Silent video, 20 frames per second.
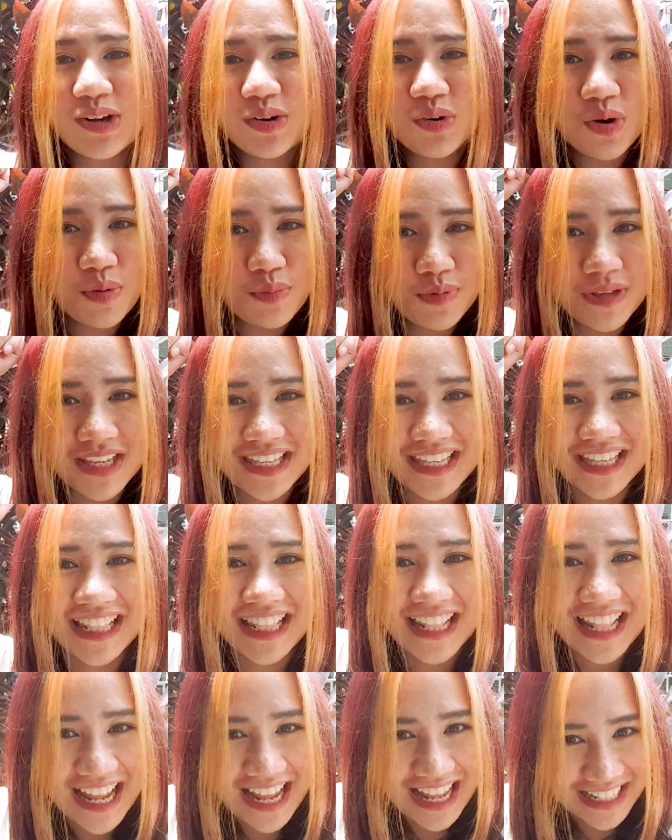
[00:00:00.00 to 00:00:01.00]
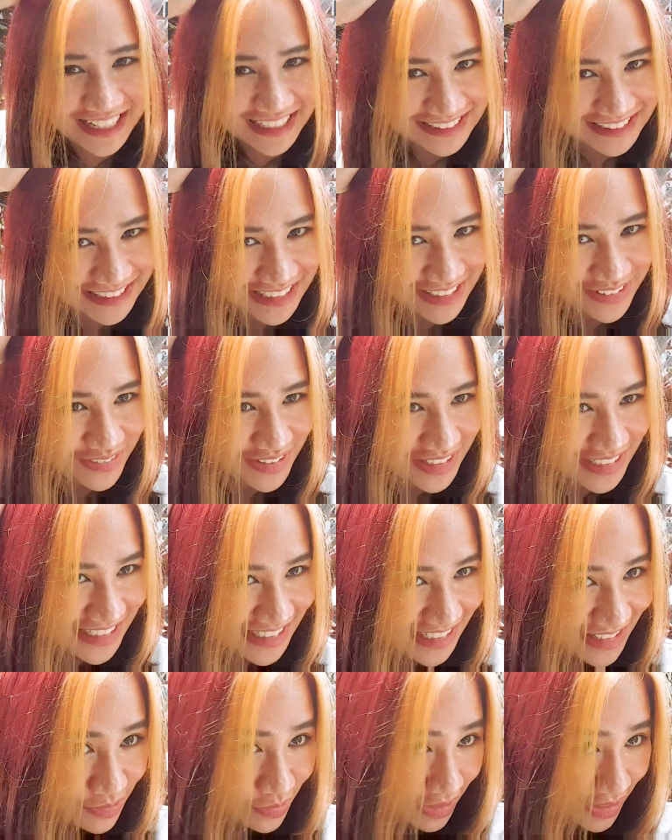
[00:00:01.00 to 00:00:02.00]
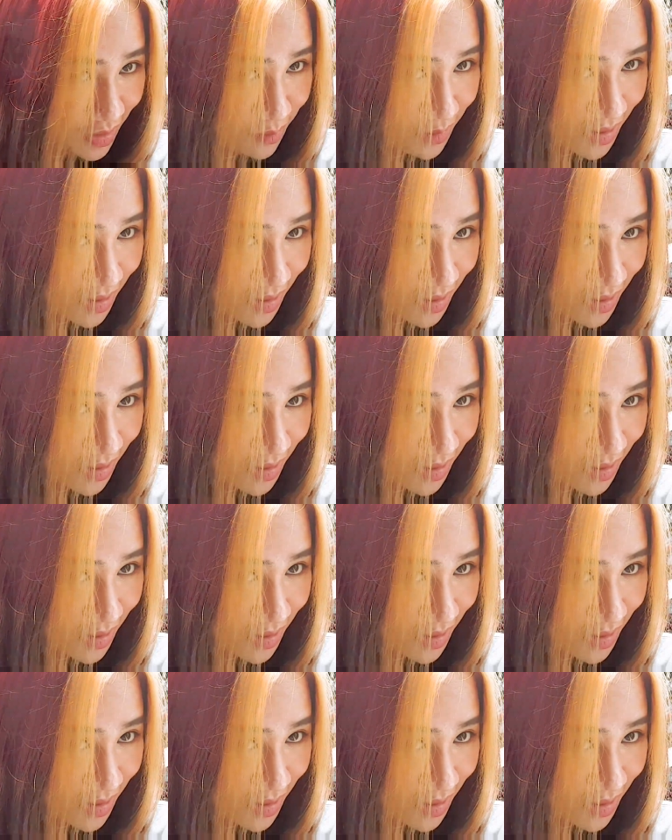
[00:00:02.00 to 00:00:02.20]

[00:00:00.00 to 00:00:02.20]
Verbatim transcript: gue bikin lah atasnya di bleaching warnanya